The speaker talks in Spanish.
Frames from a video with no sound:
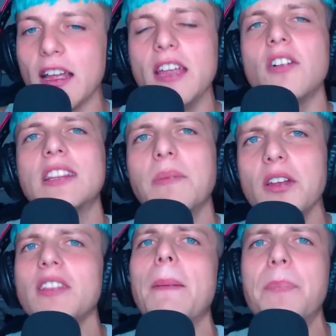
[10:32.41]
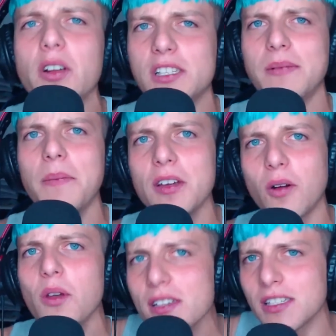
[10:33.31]
Y nos estamos viendo la próxima, amigos.
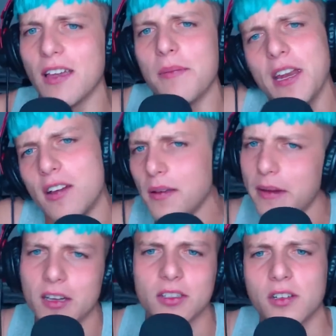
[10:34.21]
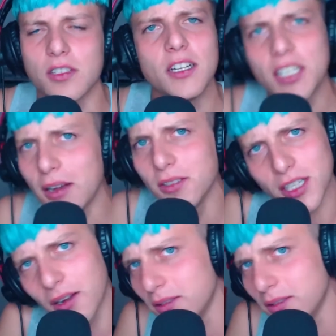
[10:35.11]
Cuídense, bienvenidos, bienvenidos a todos. Chau, chau,